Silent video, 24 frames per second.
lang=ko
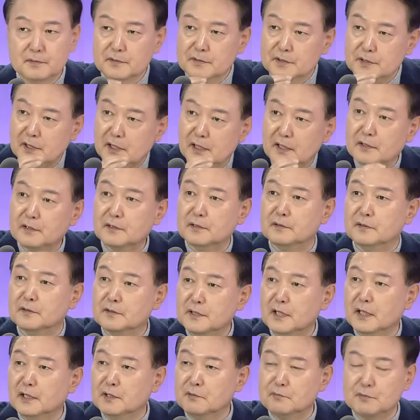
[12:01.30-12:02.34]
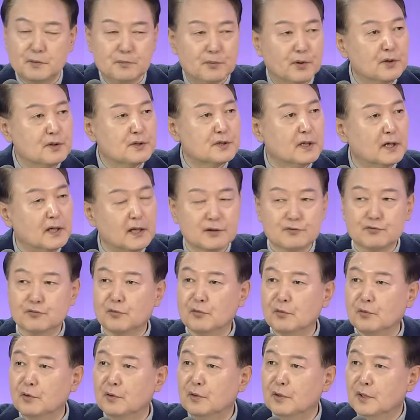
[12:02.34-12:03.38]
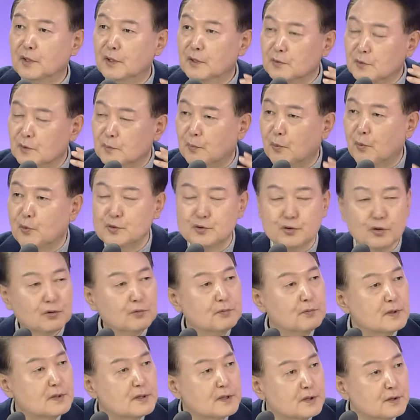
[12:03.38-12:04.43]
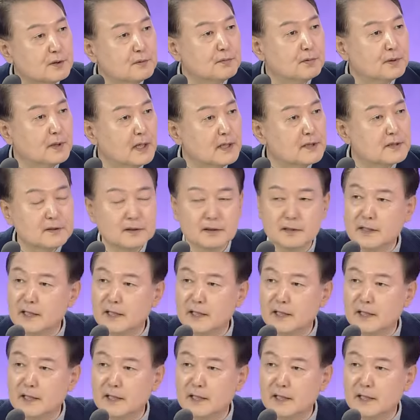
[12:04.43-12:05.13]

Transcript: 세액을 세금을 면제해주고 또 보조금을 지급을 했을